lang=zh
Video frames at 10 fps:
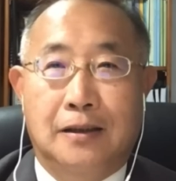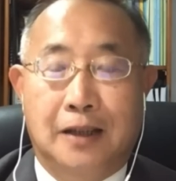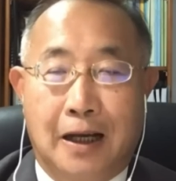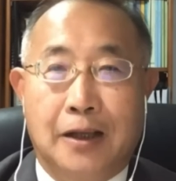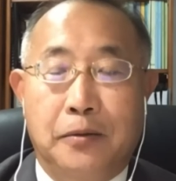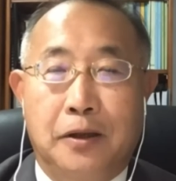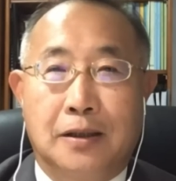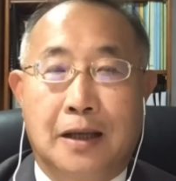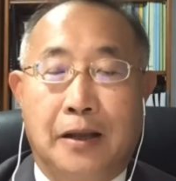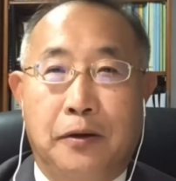下个月
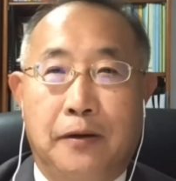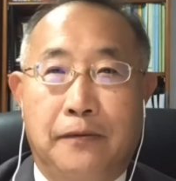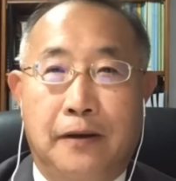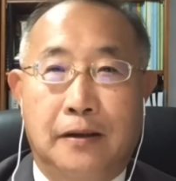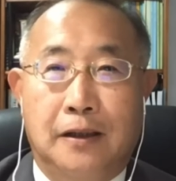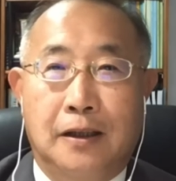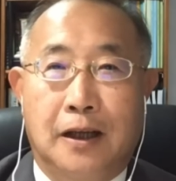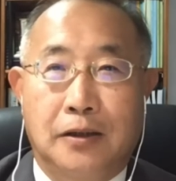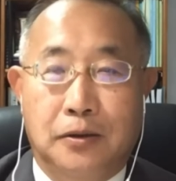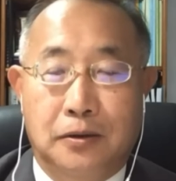三月份应
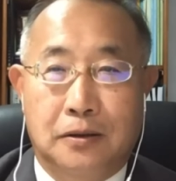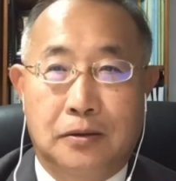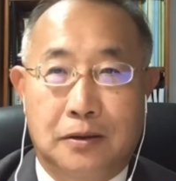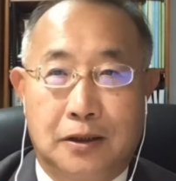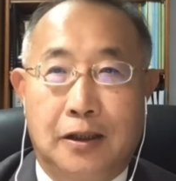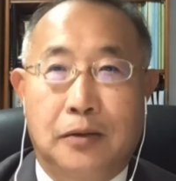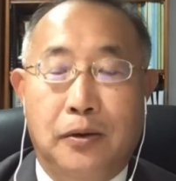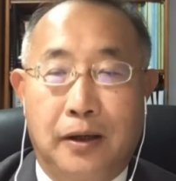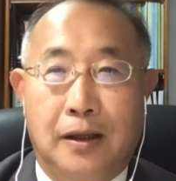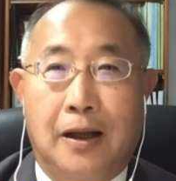该就届
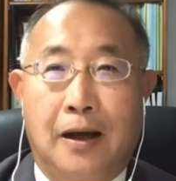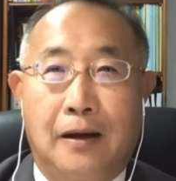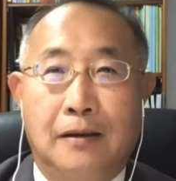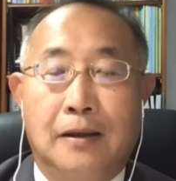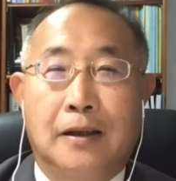退了了哈，